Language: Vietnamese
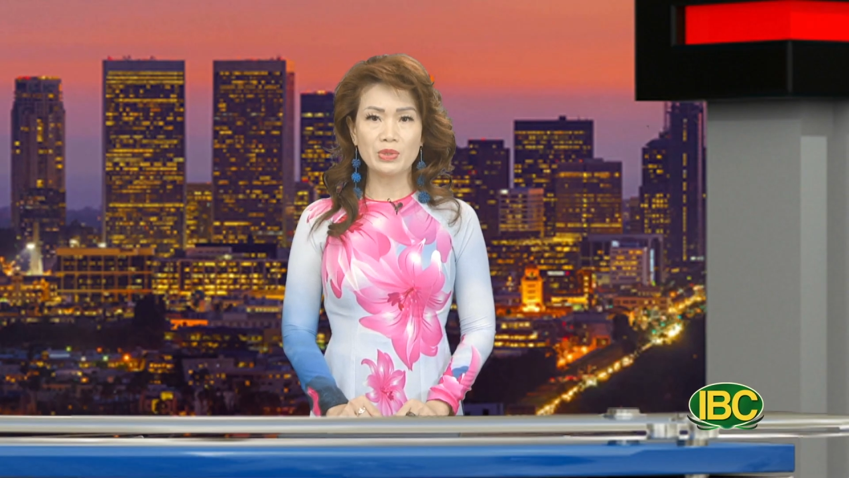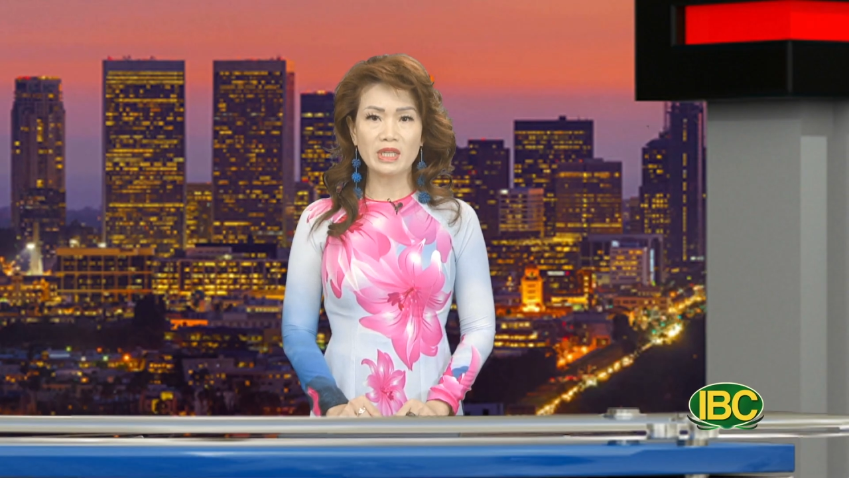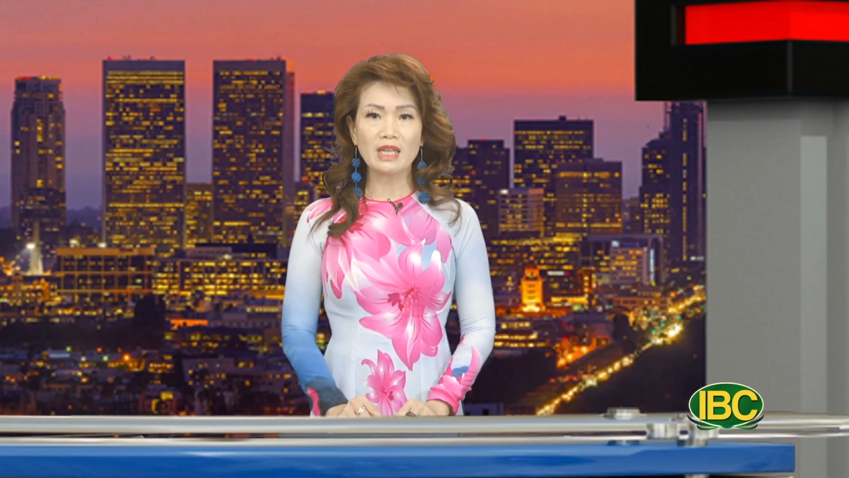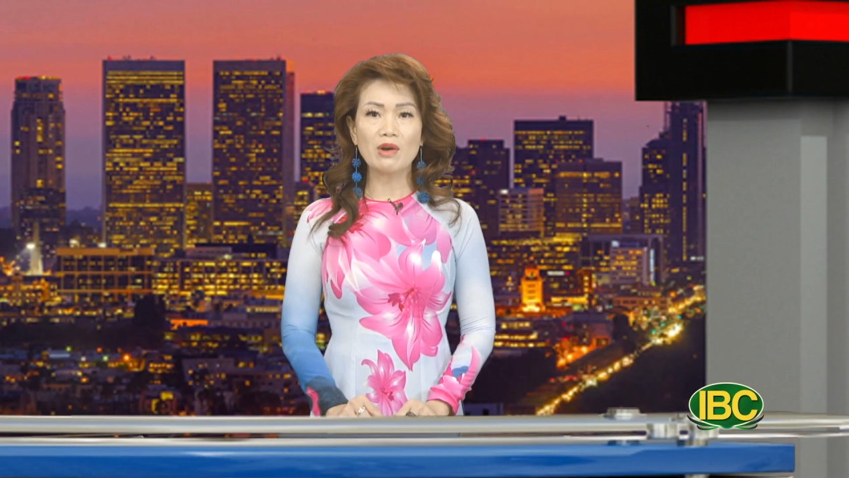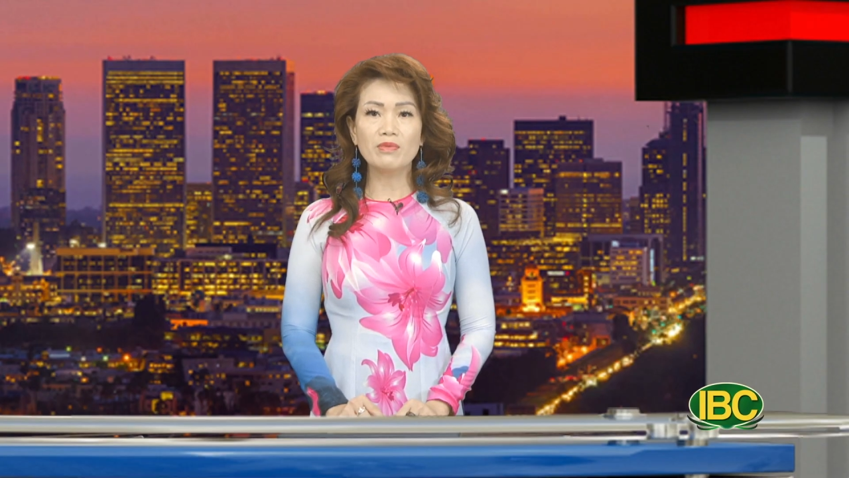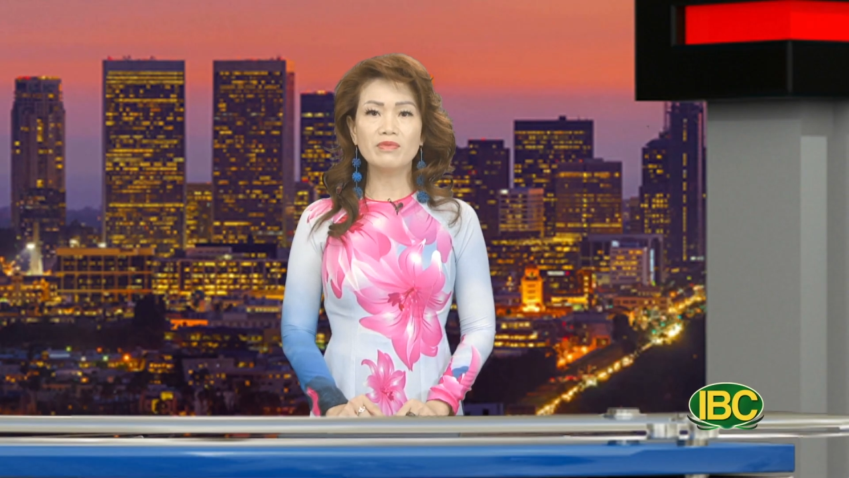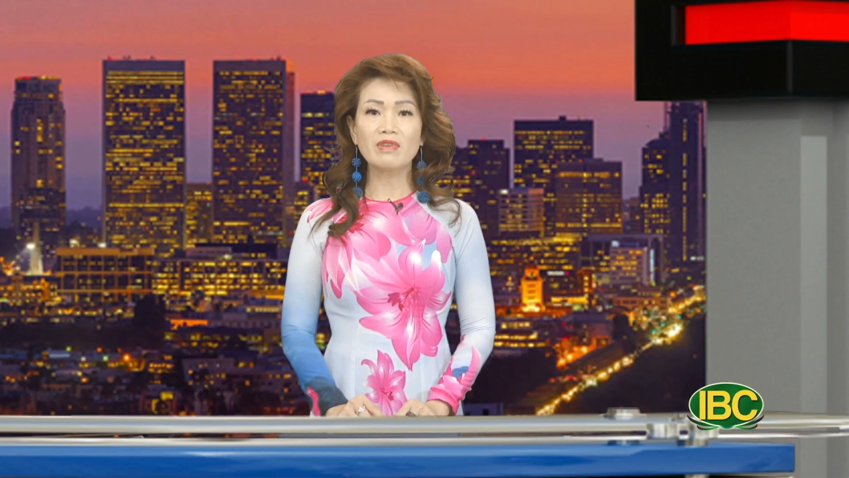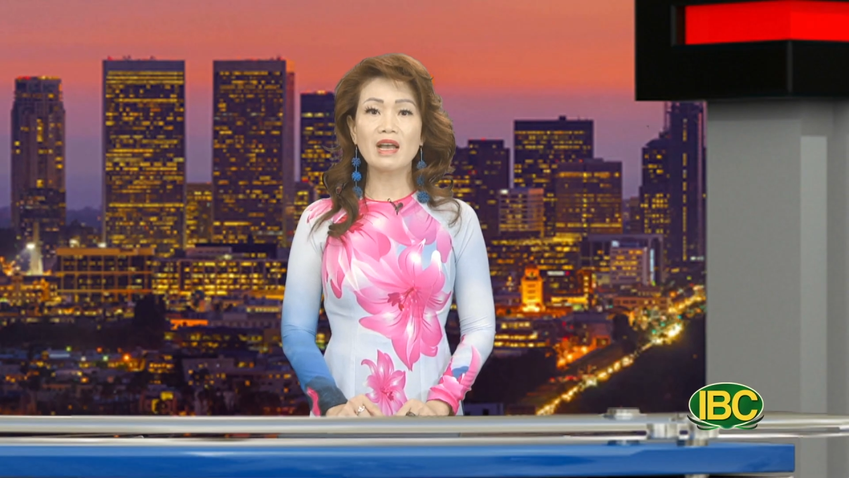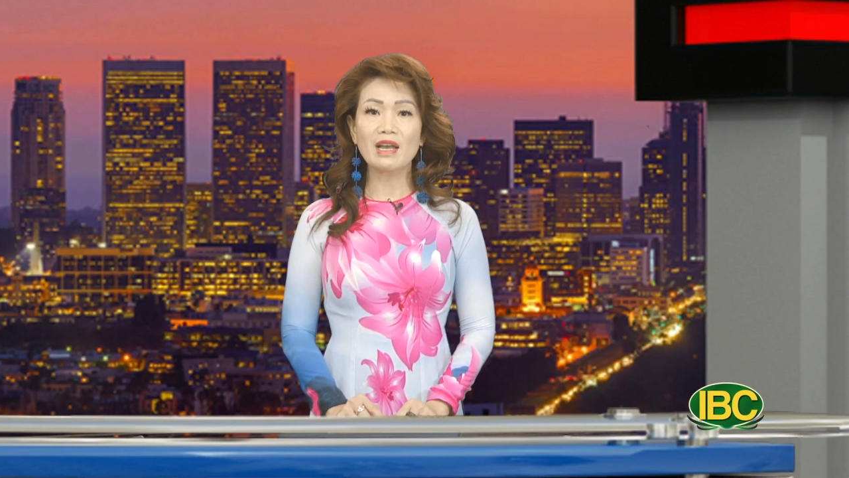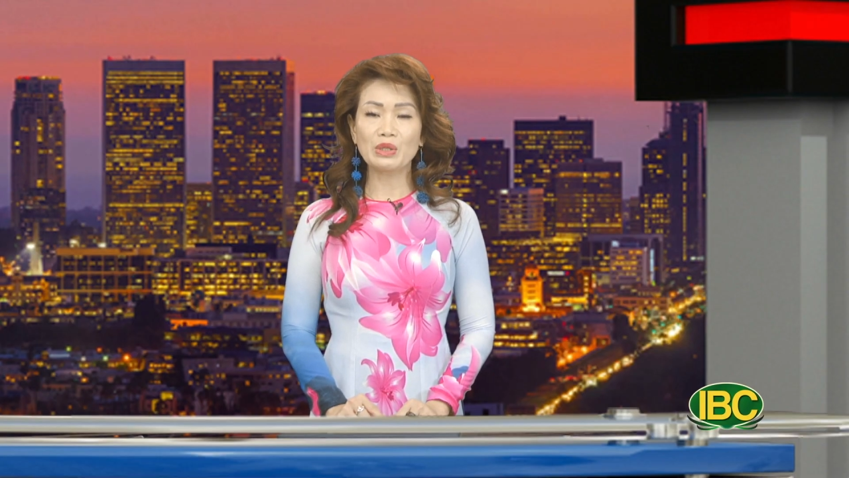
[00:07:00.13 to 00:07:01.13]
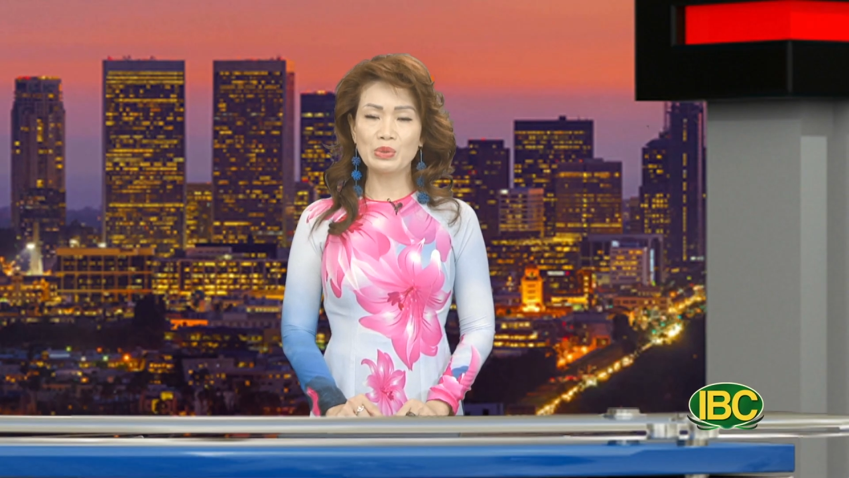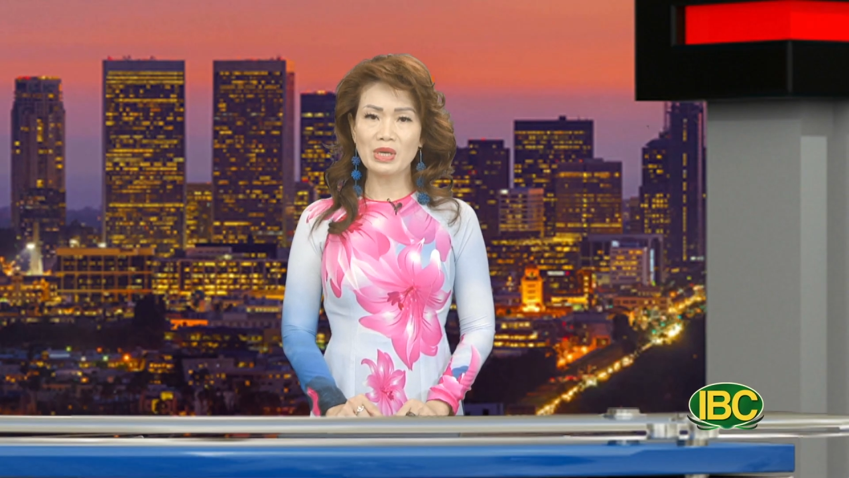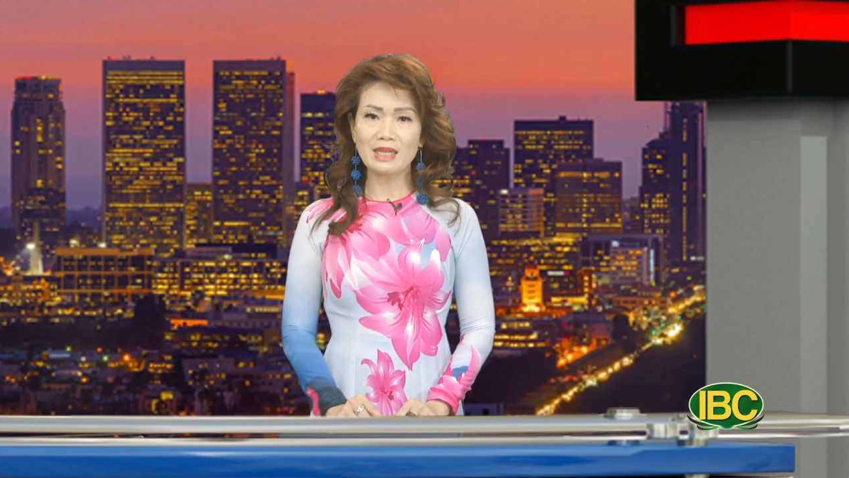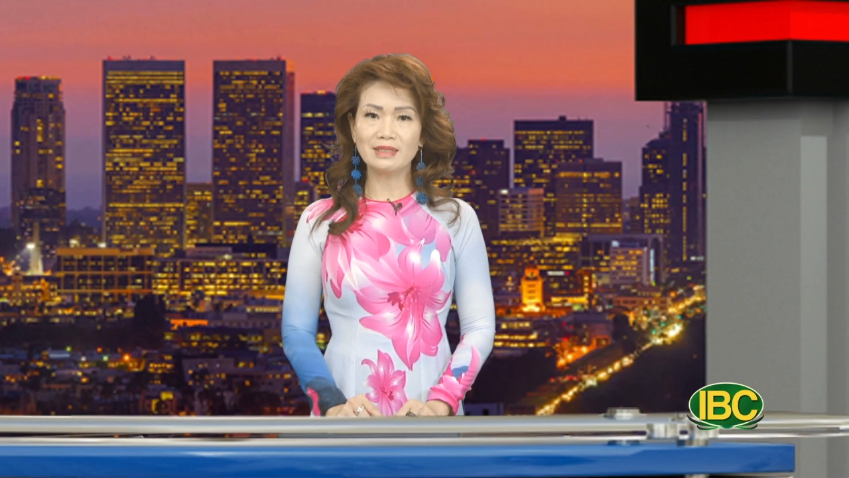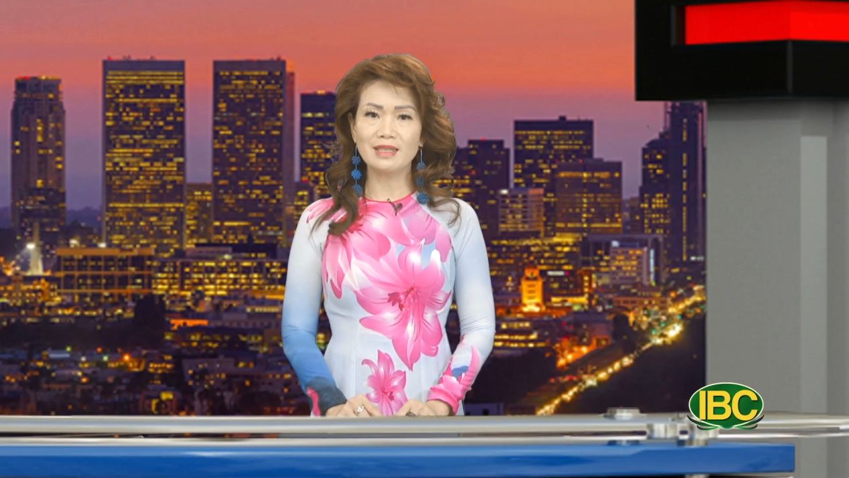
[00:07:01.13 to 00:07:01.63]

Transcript: truyền thống và thuốc hạn